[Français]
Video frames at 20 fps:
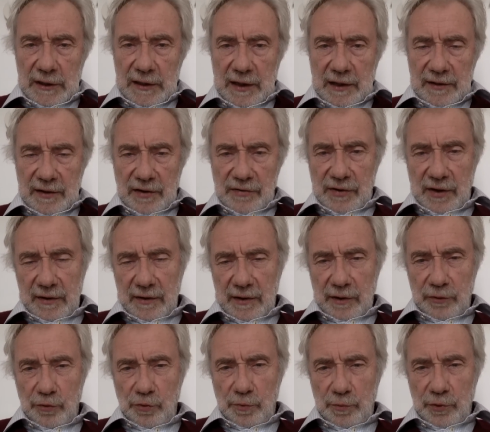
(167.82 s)
gagné un
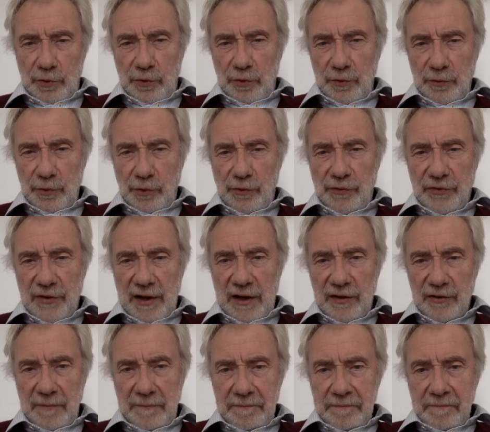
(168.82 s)
certain nombre de
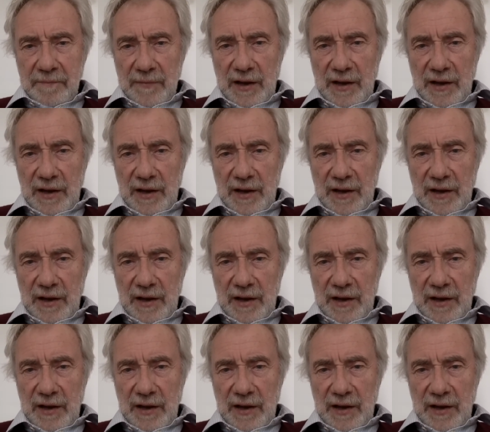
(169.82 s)
sièges.